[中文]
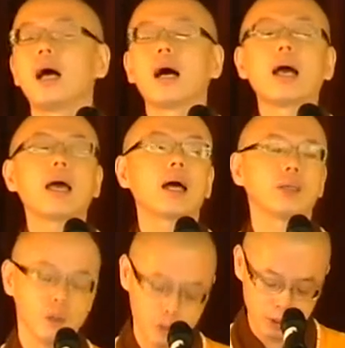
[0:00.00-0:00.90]
哎呀，
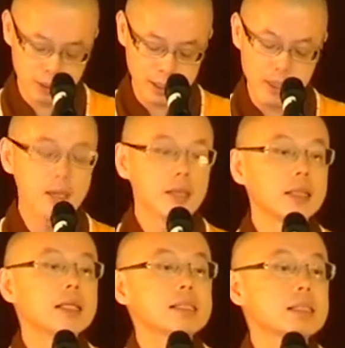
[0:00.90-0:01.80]
你会觉得你
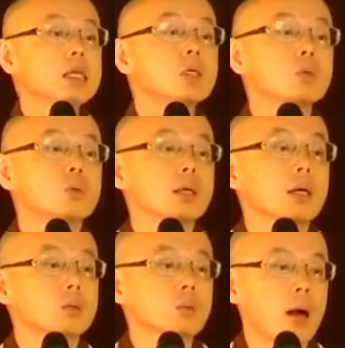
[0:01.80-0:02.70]
的心总是
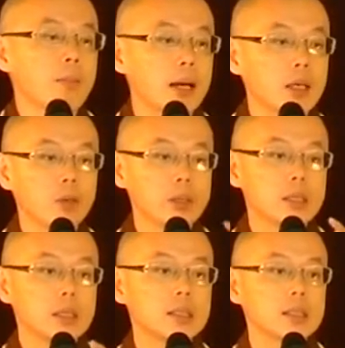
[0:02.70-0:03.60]
很软嘛，因为是
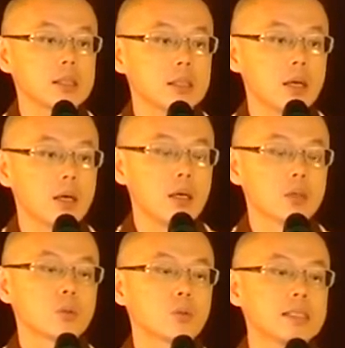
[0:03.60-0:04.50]
你自己的
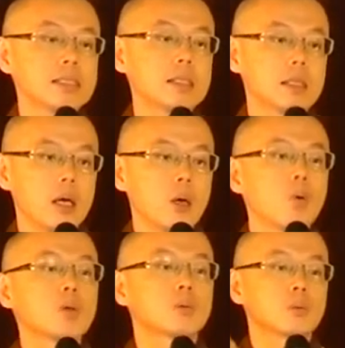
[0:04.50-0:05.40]
孙子
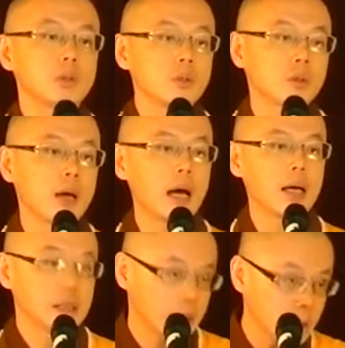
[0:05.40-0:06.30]
或孙女啊。
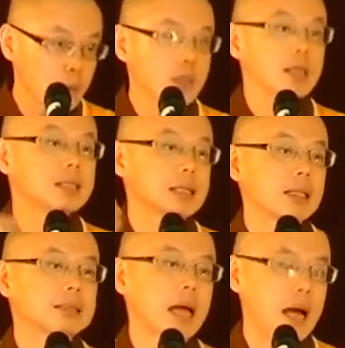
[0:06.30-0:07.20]
你总是很
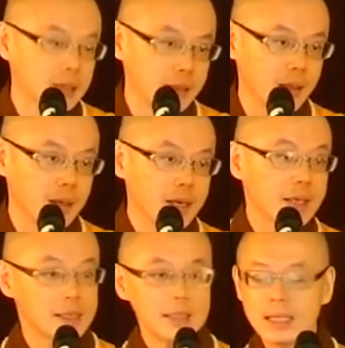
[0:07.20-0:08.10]
疼他的，
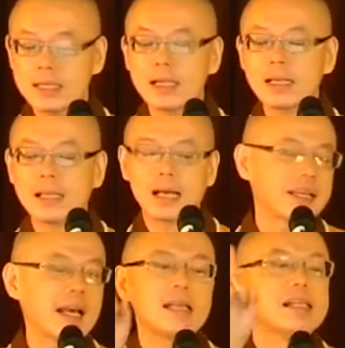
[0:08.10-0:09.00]
可是你心里想，你
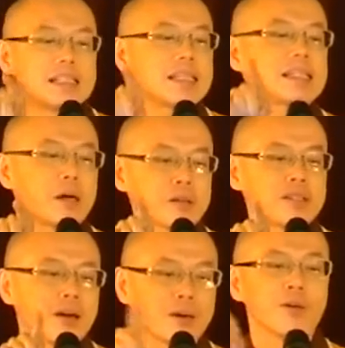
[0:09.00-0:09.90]
看这小
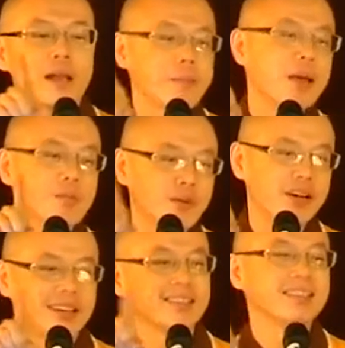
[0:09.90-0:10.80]
子啊，又来骗我了。